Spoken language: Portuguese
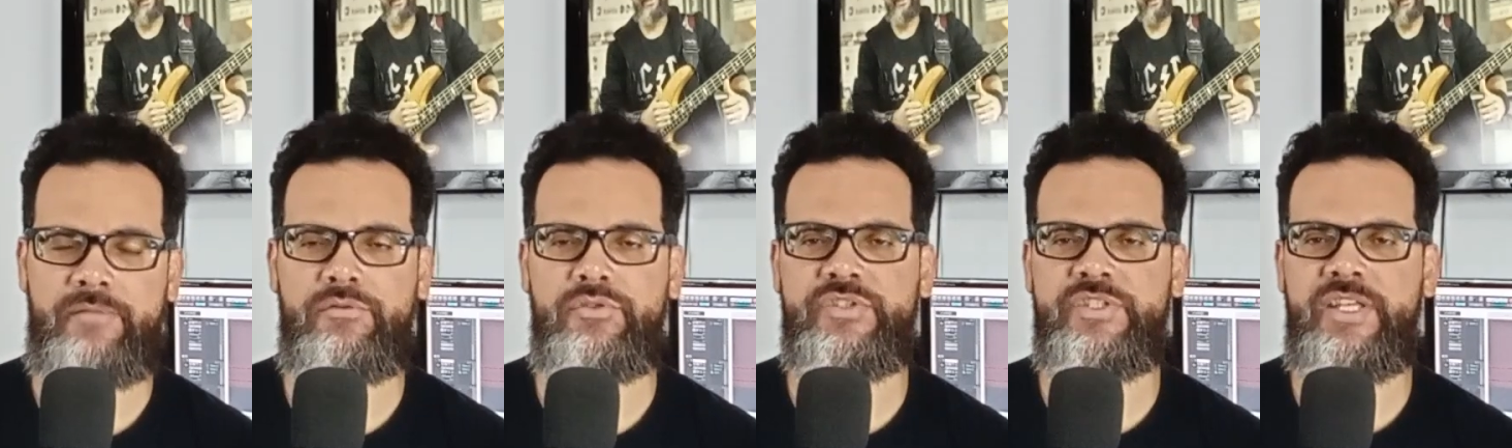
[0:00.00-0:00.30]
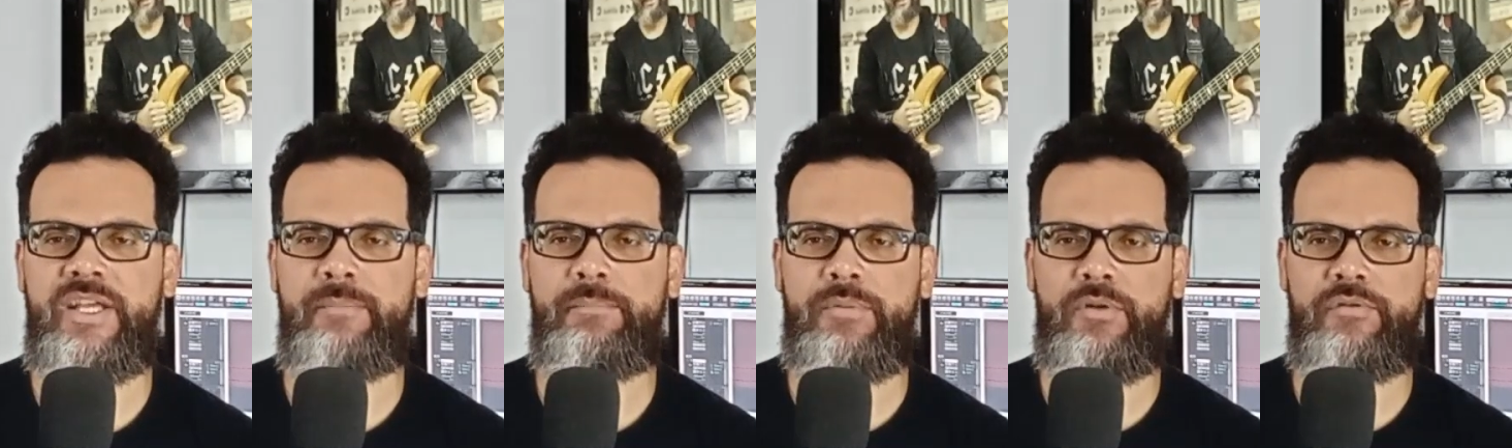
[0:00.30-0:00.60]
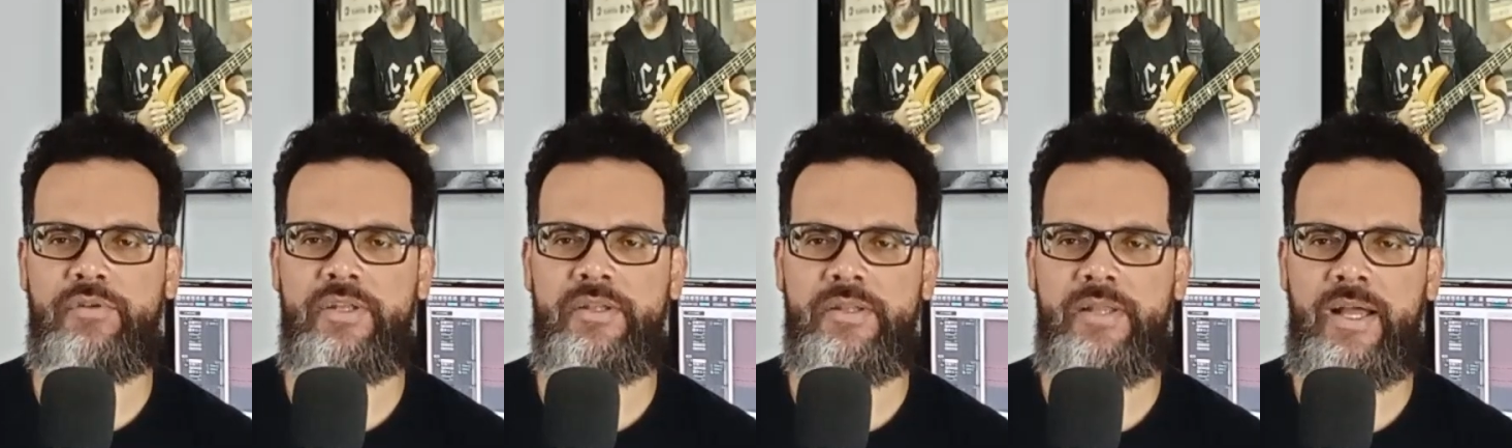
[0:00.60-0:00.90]
para você
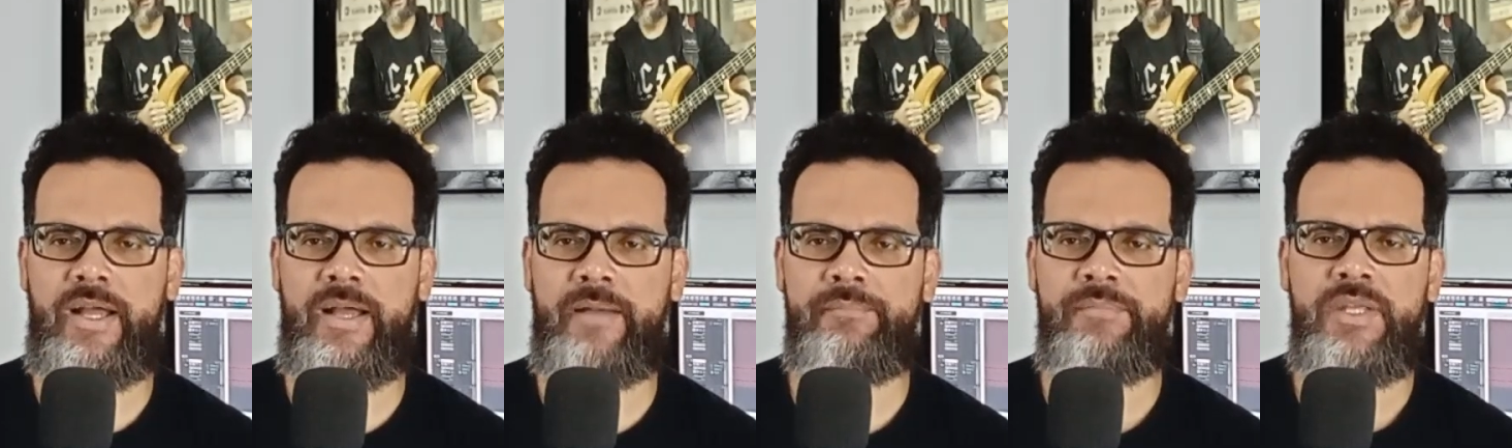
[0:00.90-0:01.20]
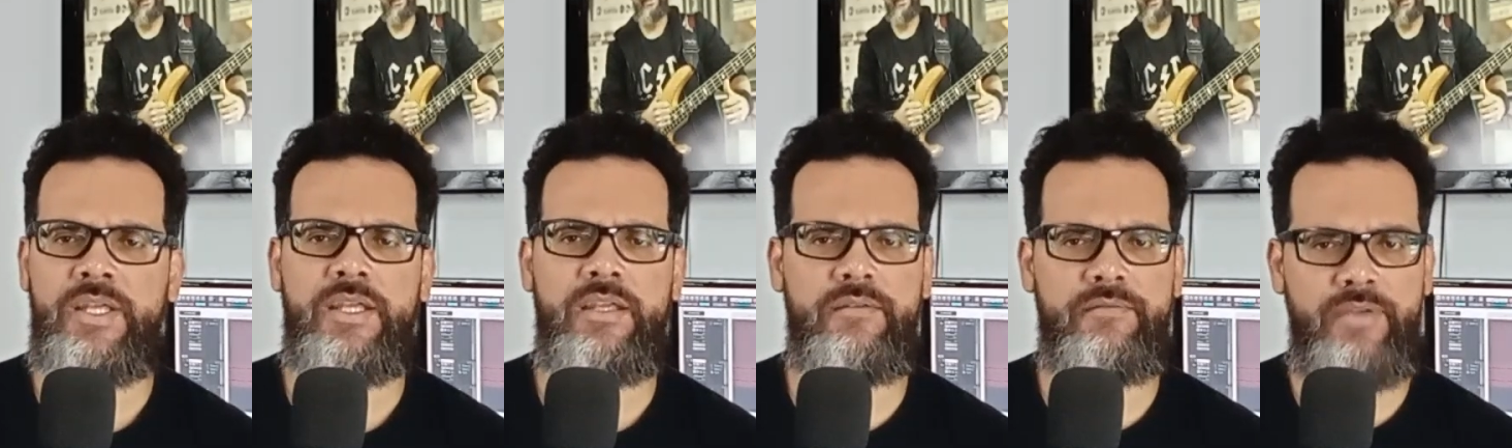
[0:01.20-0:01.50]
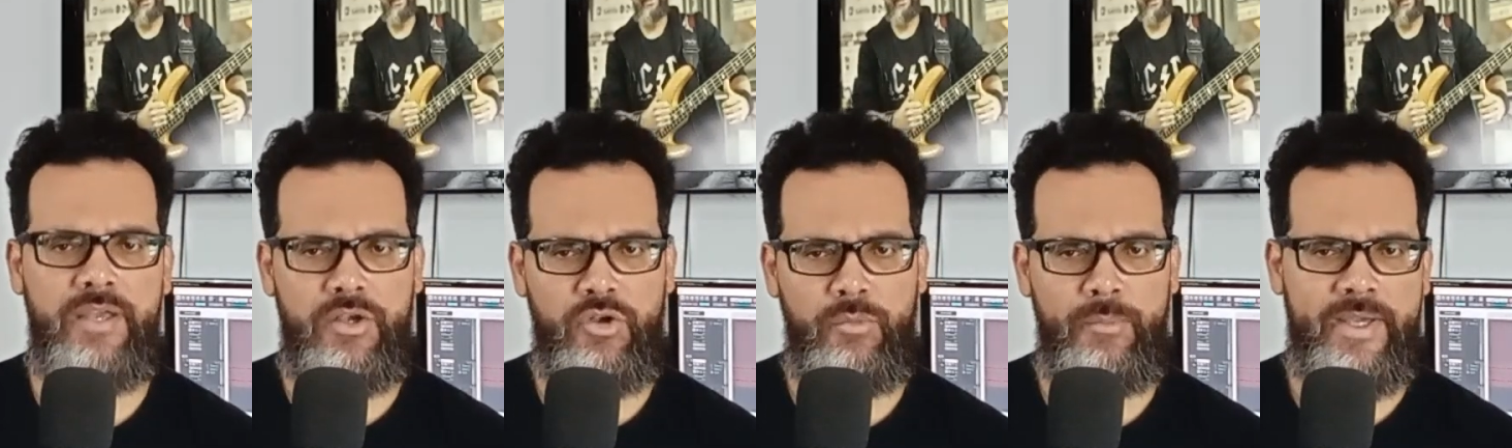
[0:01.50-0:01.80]
aproveitar e
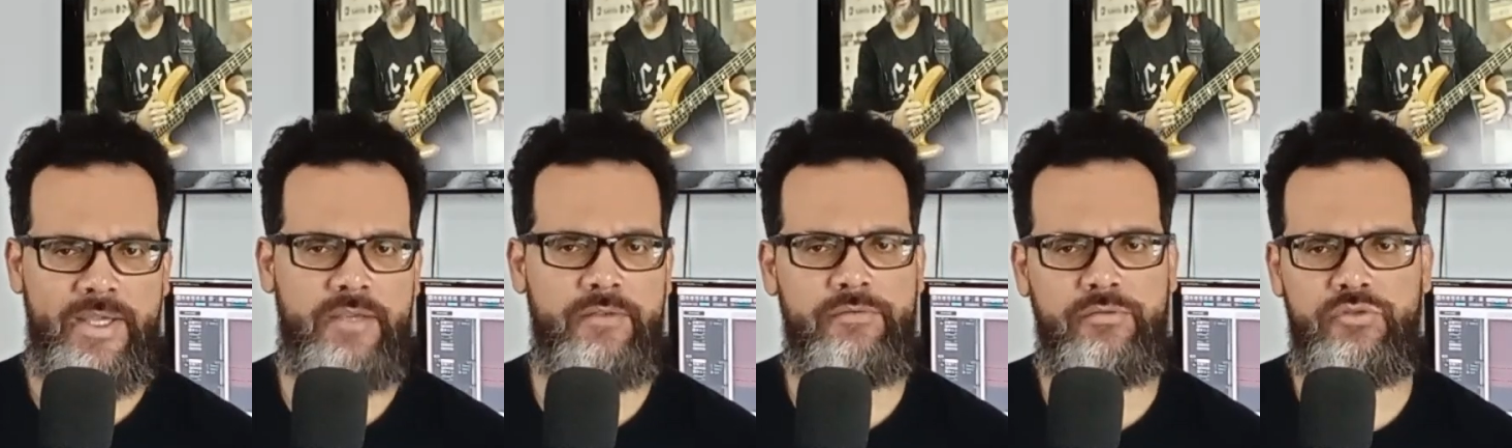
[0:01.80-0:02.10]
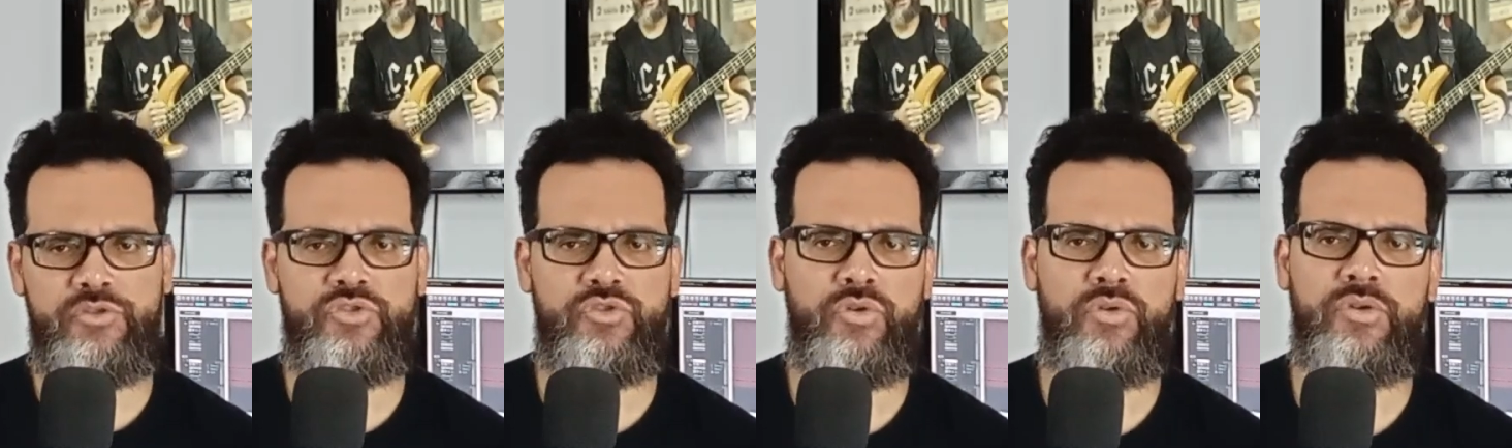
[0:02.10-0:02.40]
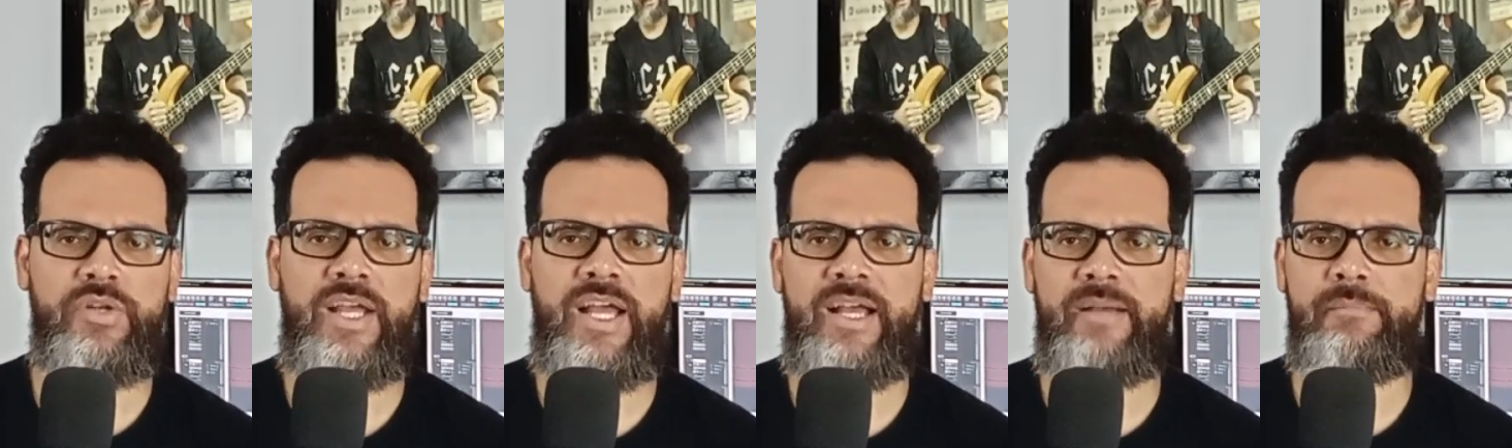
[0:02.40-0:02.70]
ver como é que
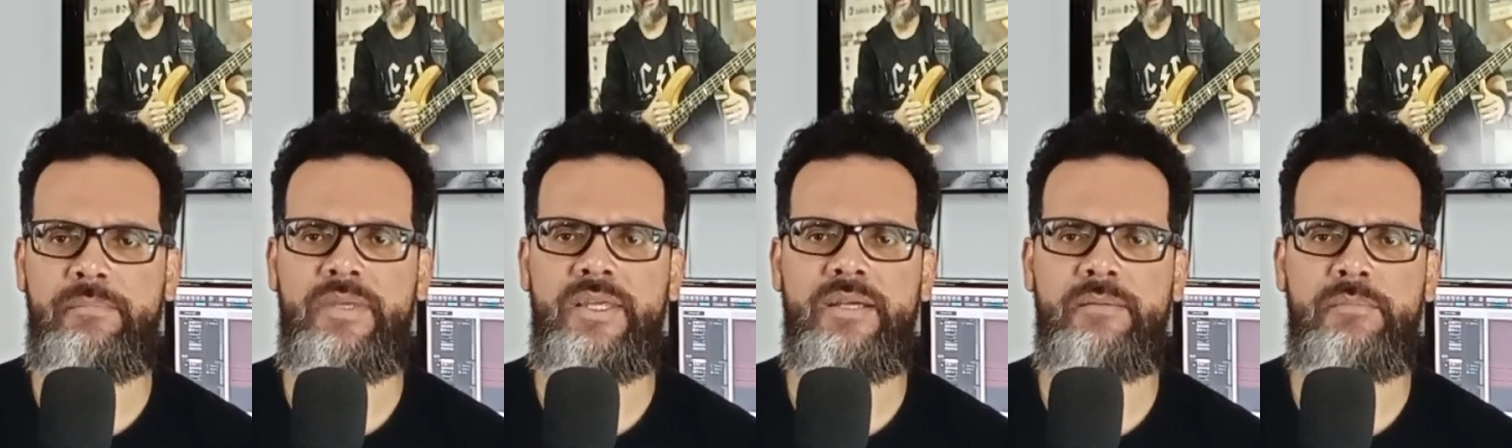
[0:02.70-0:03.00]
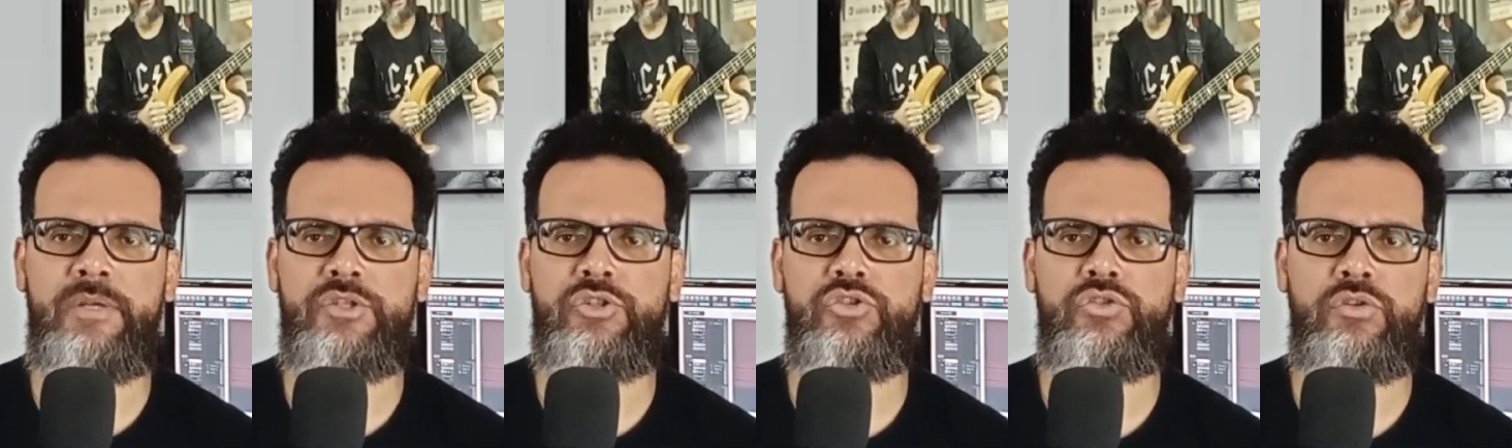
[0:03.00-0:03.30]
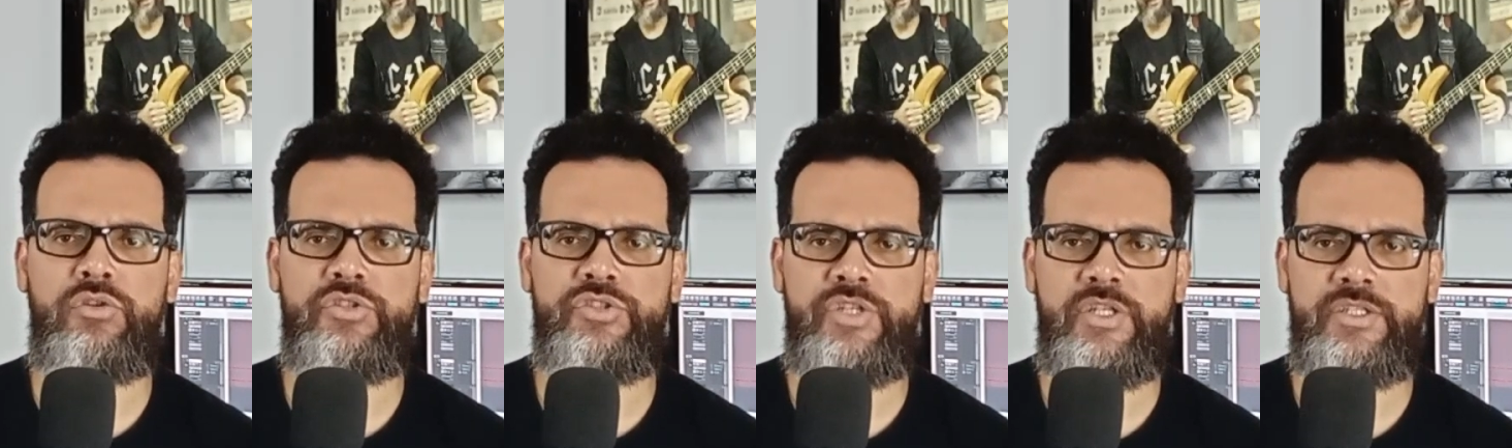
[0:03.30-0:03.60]
funciona a minha
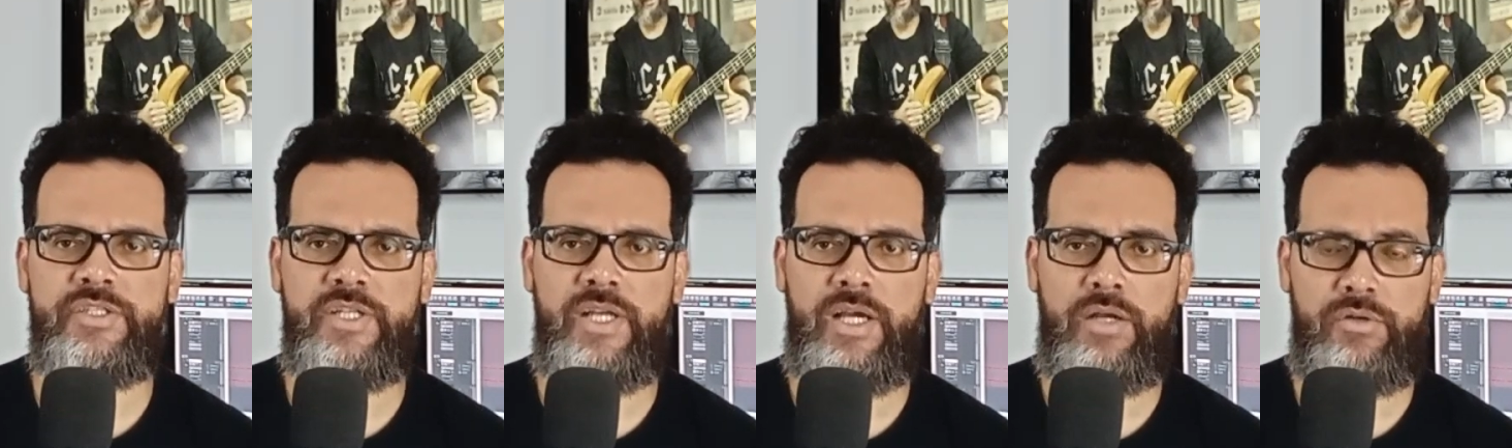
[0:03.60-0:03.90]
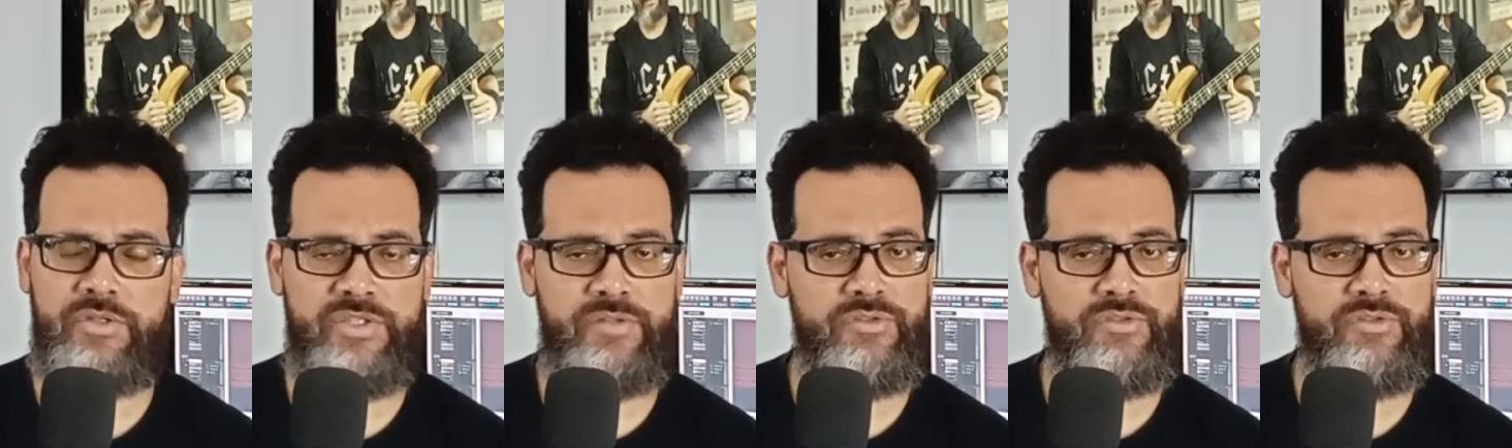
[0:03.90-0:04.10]
metodologia de aula.